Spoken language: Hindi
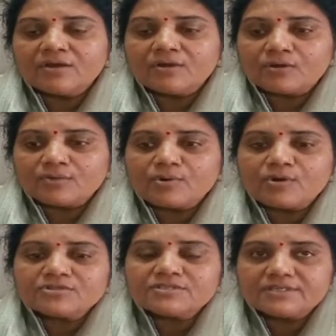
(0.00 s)
और
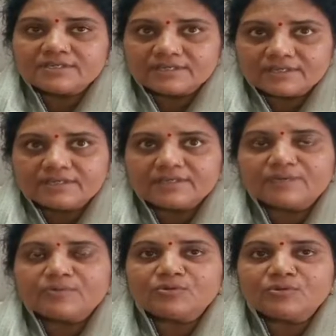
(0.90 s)
बहुत शीघ्र ही
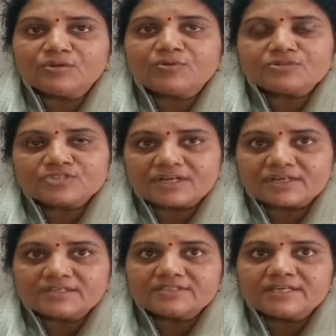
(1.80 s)
इनके पदों की घोषणा
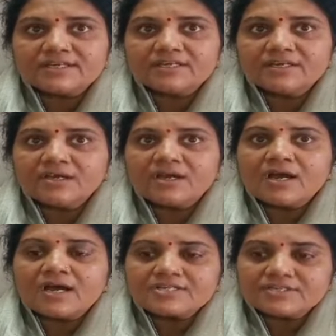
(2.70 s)
कर दी जाएगी
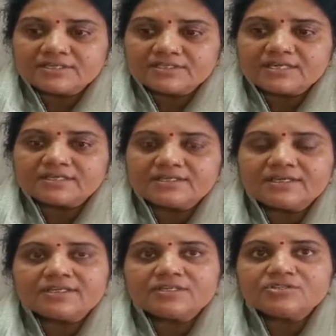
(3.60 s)
आशा की जाती
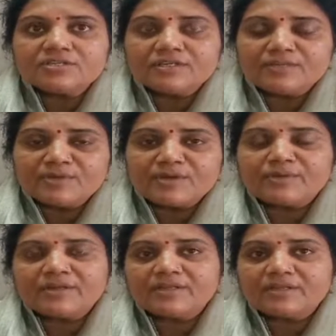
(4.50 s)
है कि जितने भी
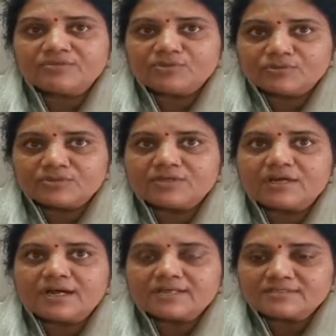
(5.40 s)
हमारे नवनियुक्त
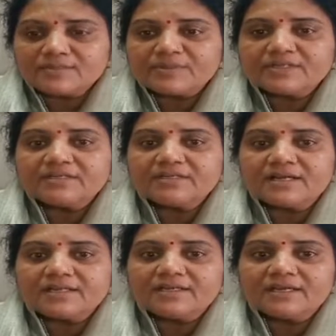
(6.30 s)
आज के
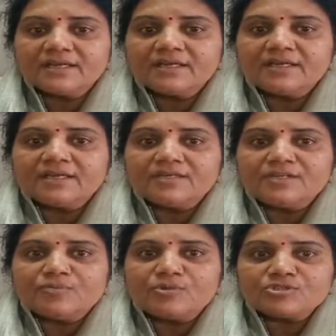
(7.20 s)
पदाधिकारी हैं
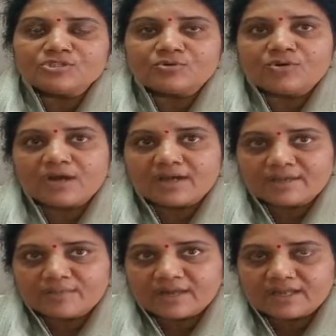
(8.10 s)
ये मोर्चे को
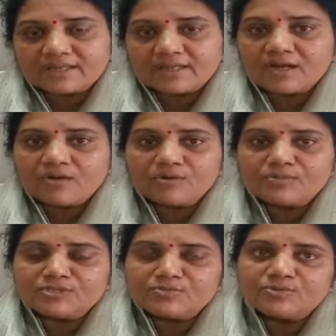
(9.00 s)
आगे बढ़ाने का
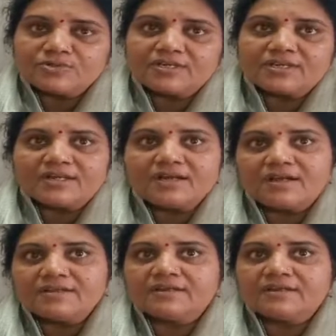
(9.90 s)
और मजबूत करने का कार्य